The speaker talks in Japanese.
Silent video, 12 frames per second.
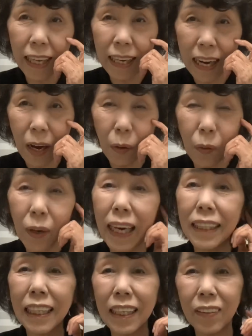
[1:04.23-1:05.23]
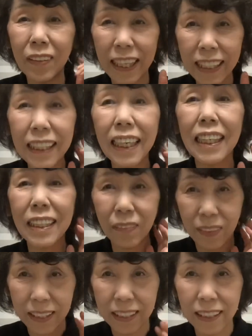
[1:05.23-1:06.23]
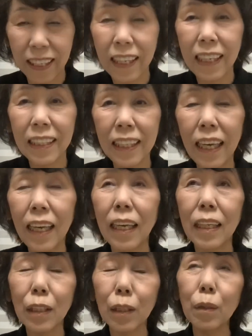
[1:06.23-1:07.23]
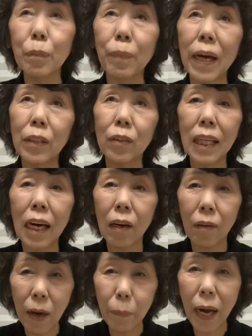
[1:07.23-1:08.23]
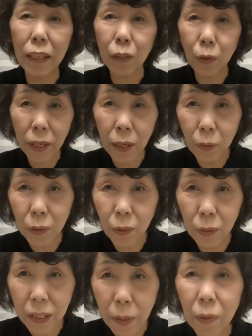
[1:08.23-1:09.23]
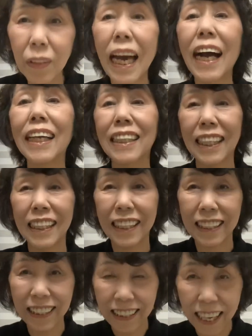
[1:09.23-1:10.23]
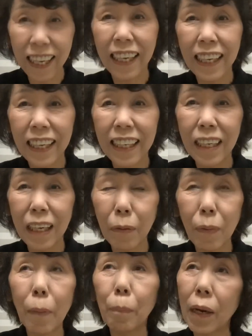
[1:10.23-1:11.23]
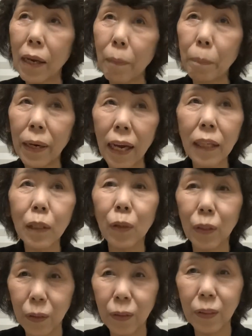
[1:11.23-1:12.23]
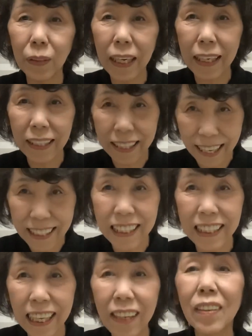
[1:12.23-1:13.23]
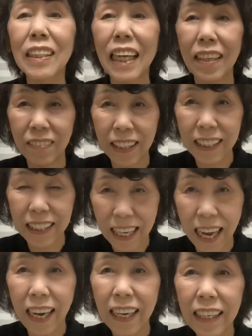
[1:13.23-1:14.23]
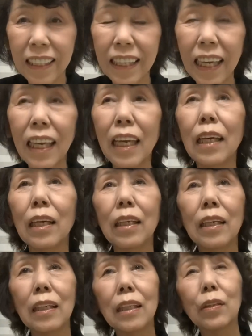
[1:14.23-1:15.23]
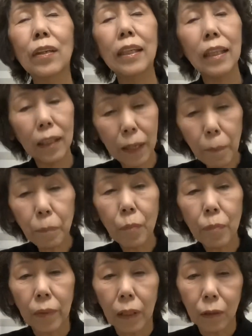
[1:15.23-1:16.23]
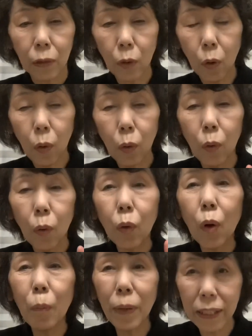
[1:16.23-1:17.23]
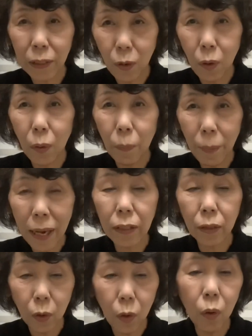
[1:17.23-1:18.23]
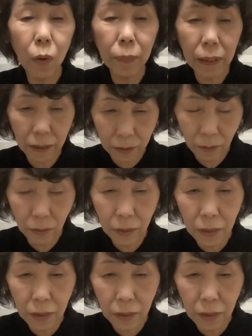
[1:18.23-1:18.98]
れが多かったような気がします。で、スーパーの中はまあそれほどでもなかったですね。えー、まあパラパラという感じでございました。で、えー、それでね、そのお米とパンとお水